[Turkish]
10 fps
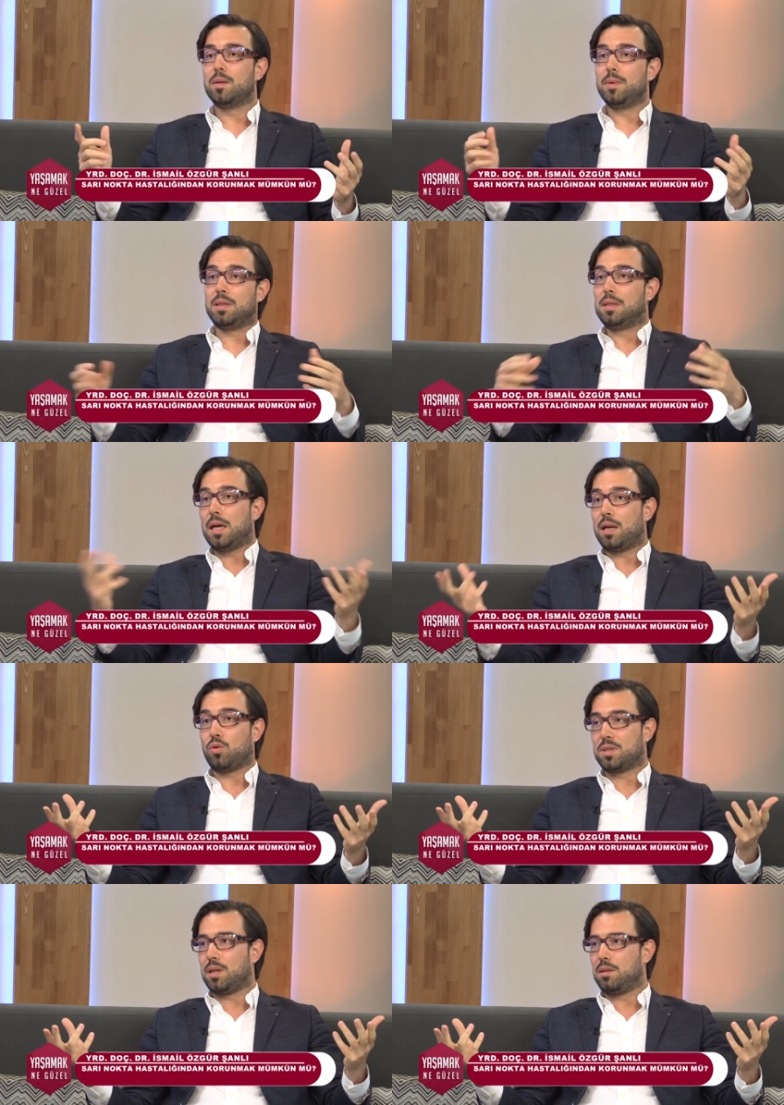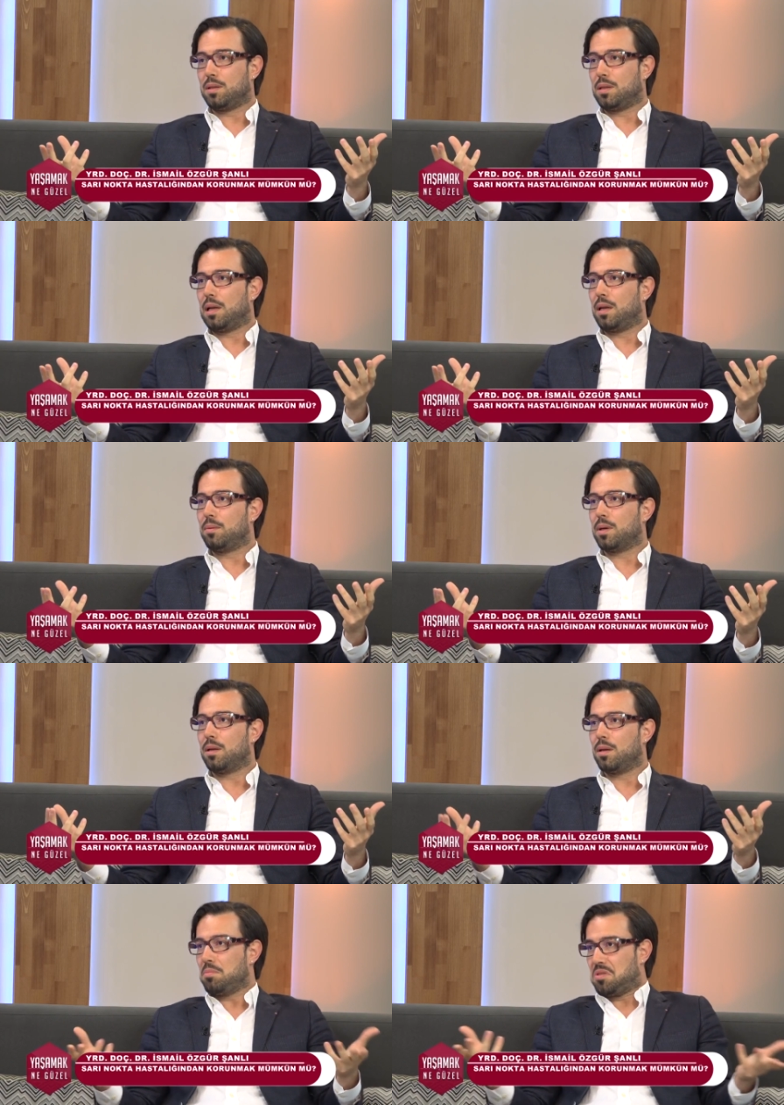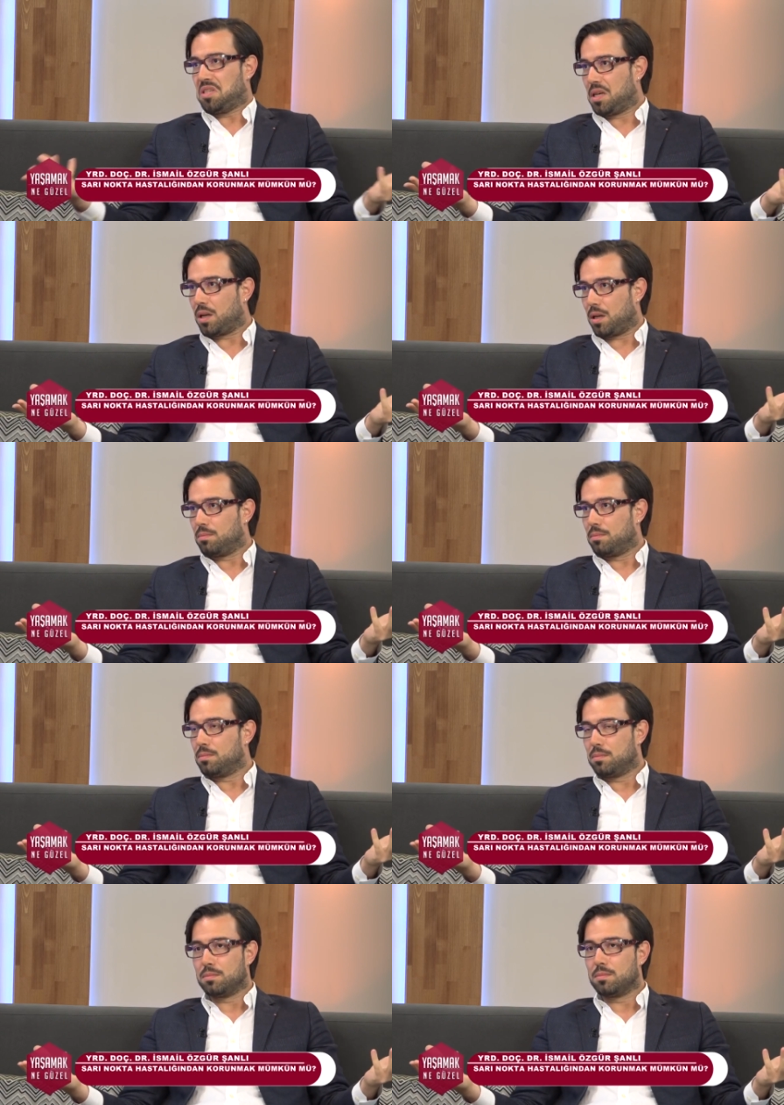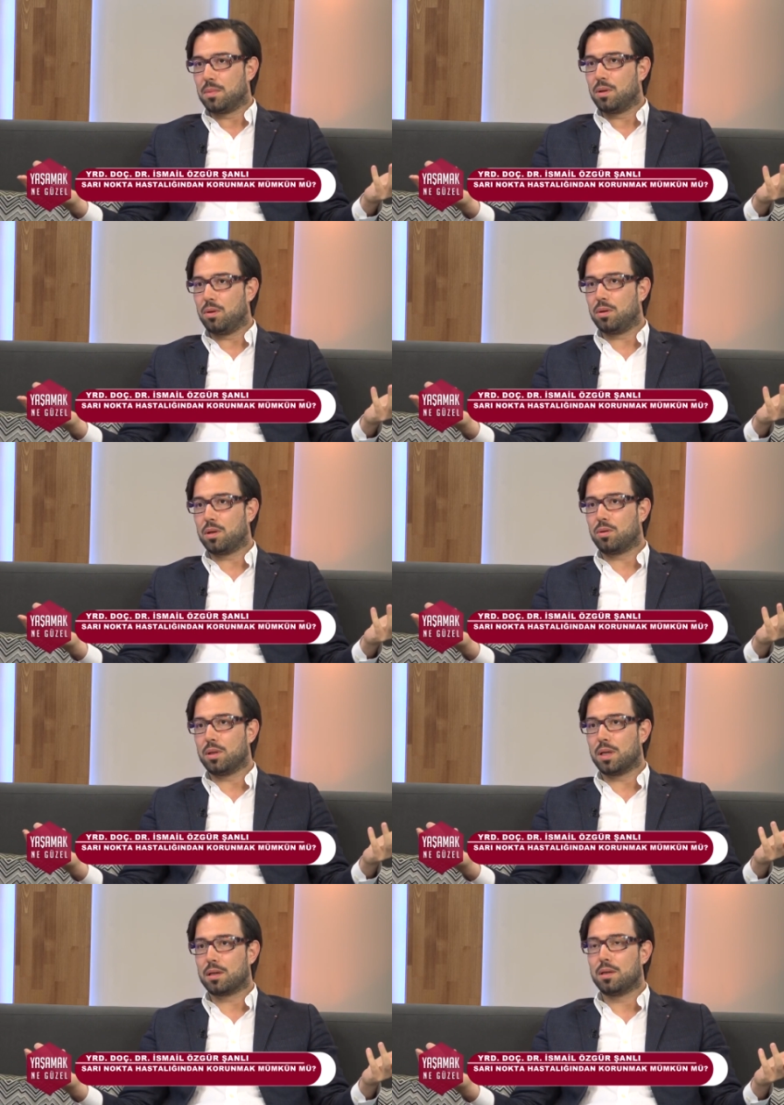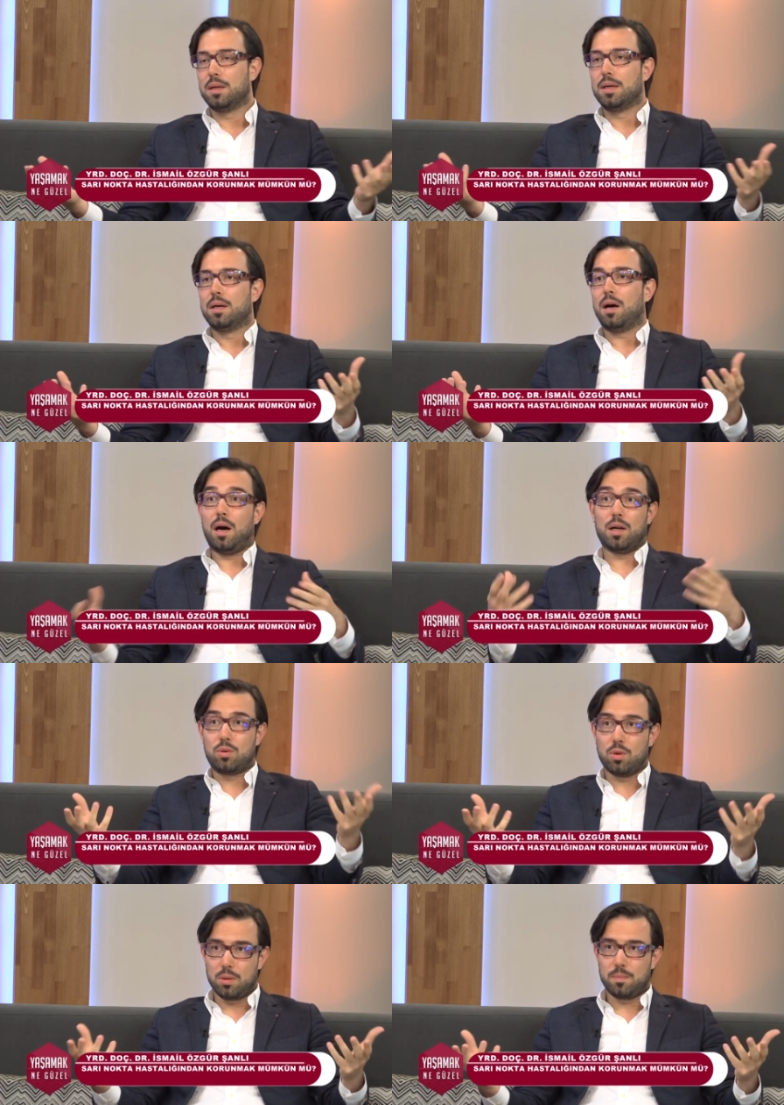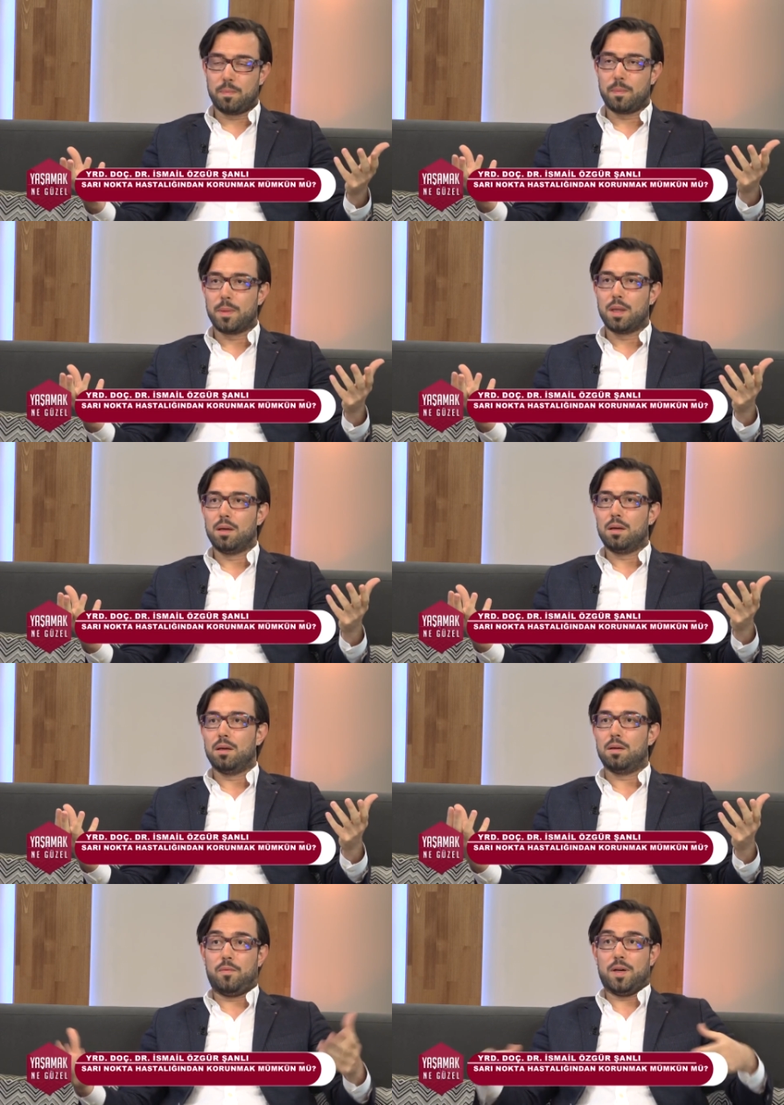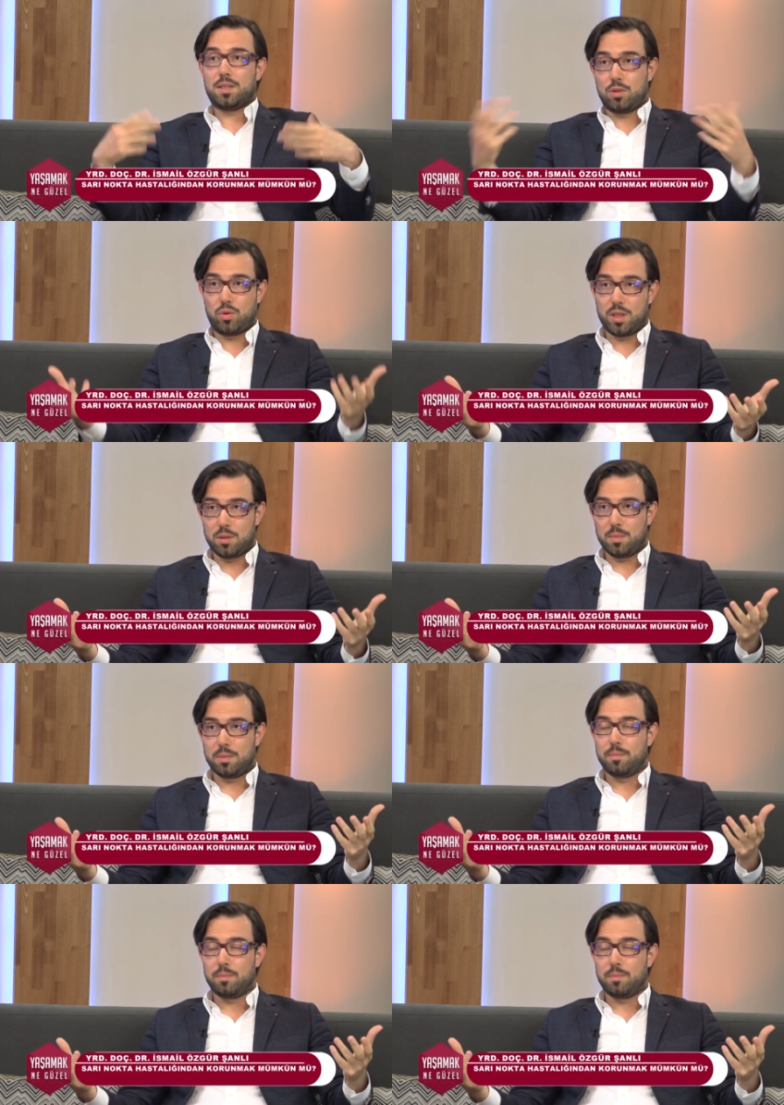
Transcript: tabii diğer oksidanları değerlendirmek lazım. Sigara Evet. örnek olarak, alkol, e, fazla tüketim.